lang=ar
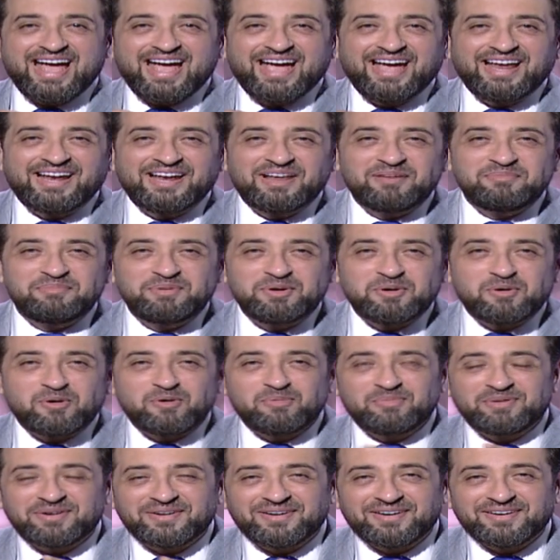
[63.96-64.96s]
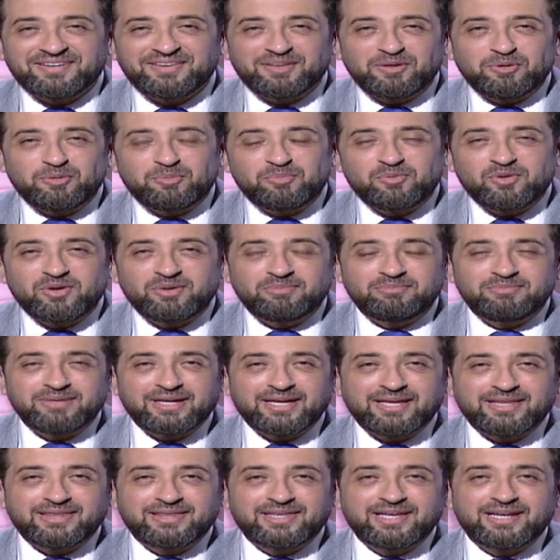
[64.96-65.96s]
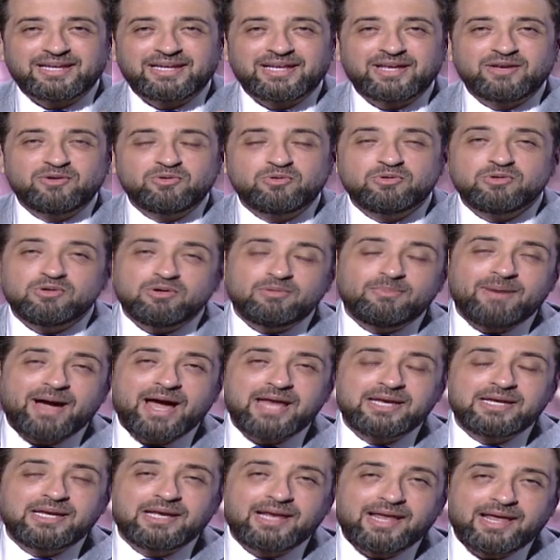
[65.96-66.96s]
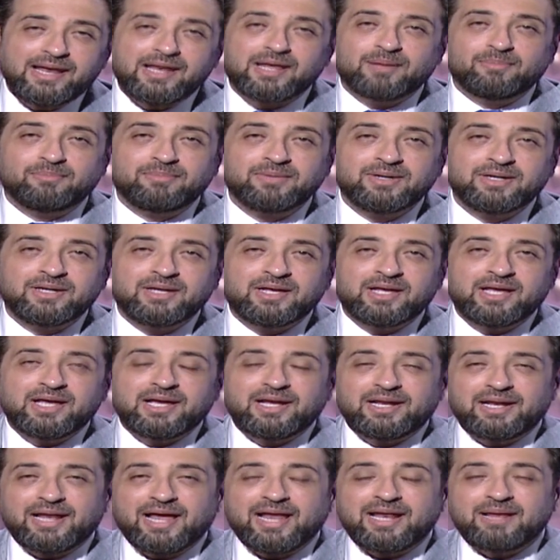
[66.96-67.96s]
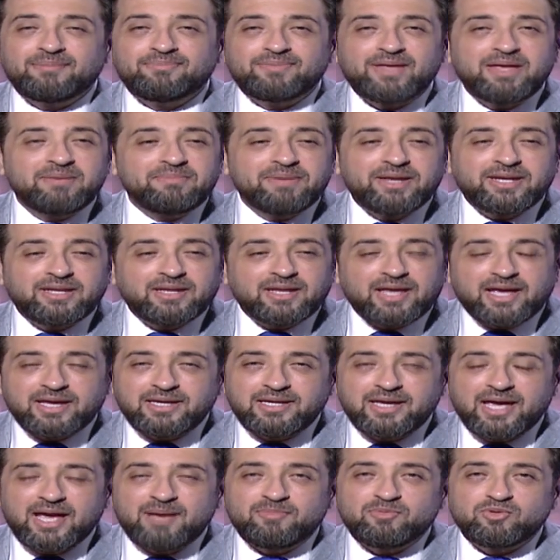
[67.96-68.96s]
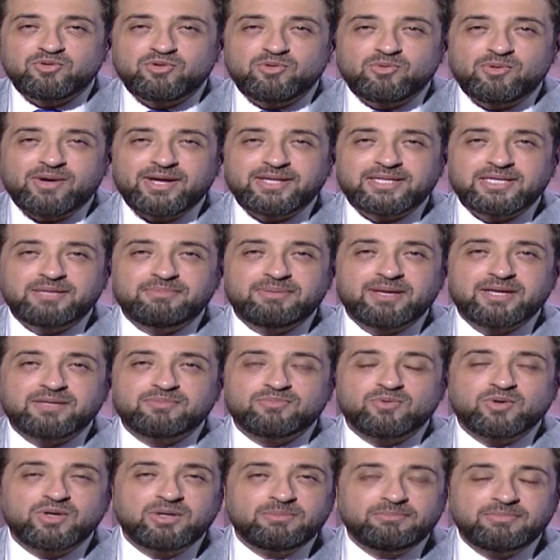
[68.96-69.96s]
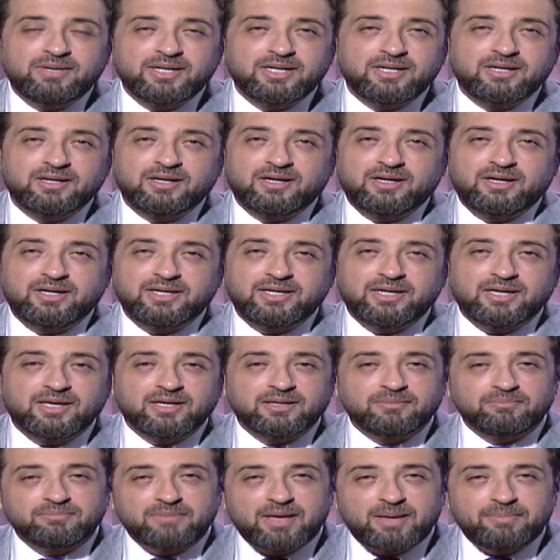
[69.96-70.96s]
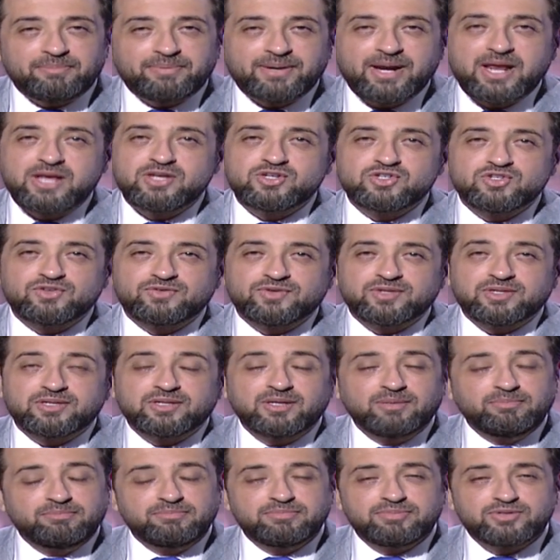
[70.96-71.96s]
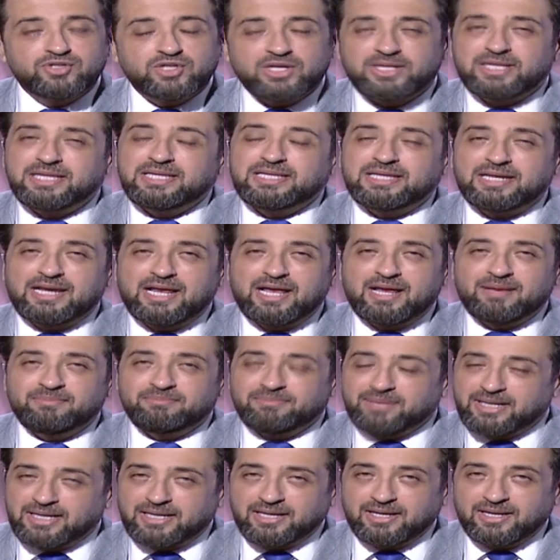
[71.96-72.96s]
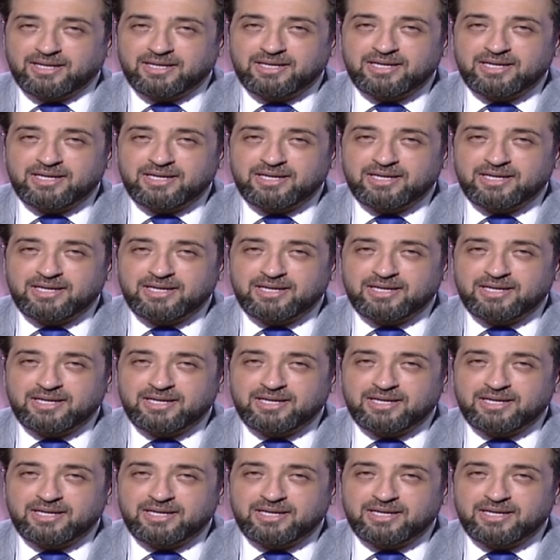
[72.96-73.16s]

اهلا بيكم النهارده يوم مهم جدا لانه يوم عن الالم الألم دايما أيامه دلوقتي بقت مهمة للغاية بقى برانش في الطب شديد الأهمية